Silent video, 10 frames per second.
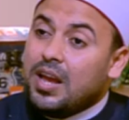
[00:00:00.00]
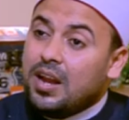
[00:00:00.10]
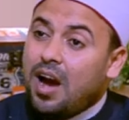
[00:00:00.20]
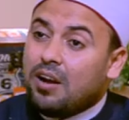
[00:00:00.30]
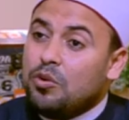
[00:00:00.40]

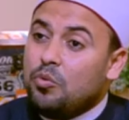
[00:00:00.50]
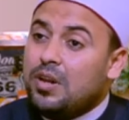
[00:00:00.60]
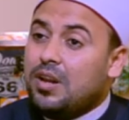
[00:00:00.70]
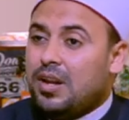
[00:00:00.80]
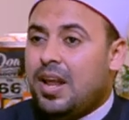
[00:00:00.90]
العقل
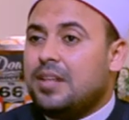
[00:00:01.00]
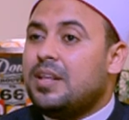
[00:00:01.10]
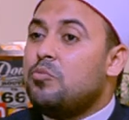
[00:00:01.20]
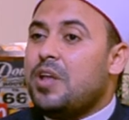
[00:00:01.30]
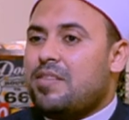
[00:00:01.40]
يقول لا
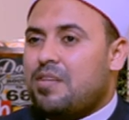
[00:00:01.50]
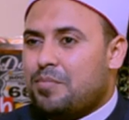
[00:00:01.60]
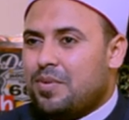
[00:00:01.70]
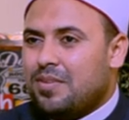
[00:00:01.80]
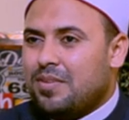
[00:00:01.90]
ده مناسب
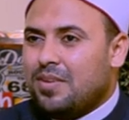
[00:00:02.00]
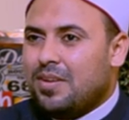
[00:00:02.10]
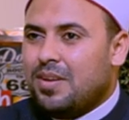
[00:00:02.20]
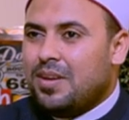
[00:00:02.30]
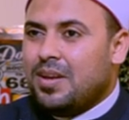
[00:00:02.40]

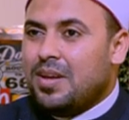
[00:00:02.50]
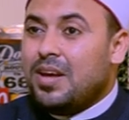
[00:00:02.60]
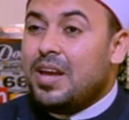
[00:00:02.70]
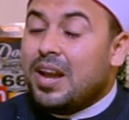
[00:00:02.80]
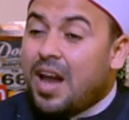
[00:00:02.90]

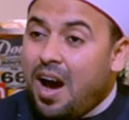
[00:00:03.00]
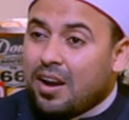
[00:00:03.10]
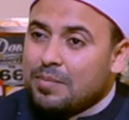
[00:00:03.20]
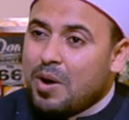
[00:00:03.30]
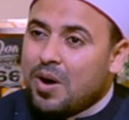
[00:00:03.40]

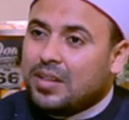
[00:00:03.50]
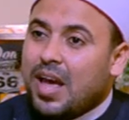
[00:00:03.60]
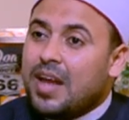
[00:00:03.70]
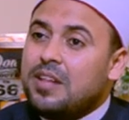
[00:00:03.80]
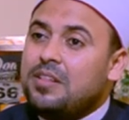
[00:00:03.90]
العقل بقى
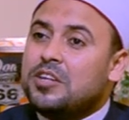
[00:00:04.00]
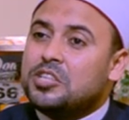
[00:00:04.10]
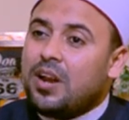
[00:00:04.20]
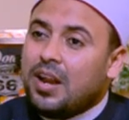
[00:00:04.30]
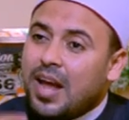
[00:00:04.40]
وقتها يدي
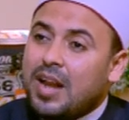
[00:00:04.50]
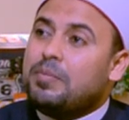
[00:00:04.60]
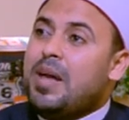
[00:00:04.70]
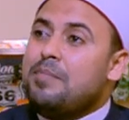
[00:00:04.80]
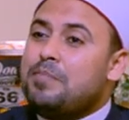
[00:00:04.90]
اشاره
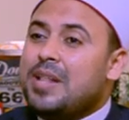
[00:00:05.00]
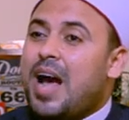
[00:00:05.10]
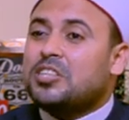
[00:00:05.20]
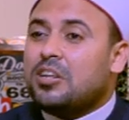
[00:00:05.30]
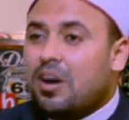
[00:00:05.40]
للقلب حب
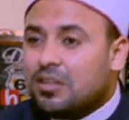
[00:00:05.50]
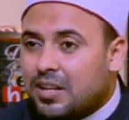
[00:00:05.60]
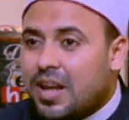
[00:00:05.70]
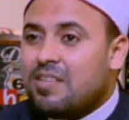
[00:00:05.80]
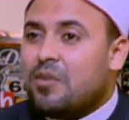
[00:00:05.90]
ده عشان
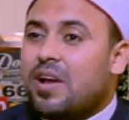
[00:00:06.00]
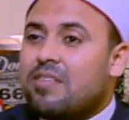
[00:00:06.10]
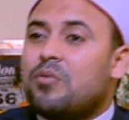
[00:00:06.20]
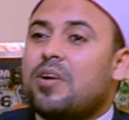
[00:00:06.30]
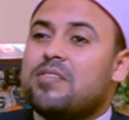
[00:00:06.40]
خاطر كذا
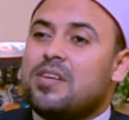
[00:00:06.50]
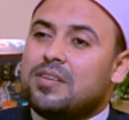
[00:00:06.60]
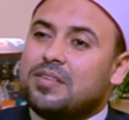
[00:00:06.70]
وكذا وكذا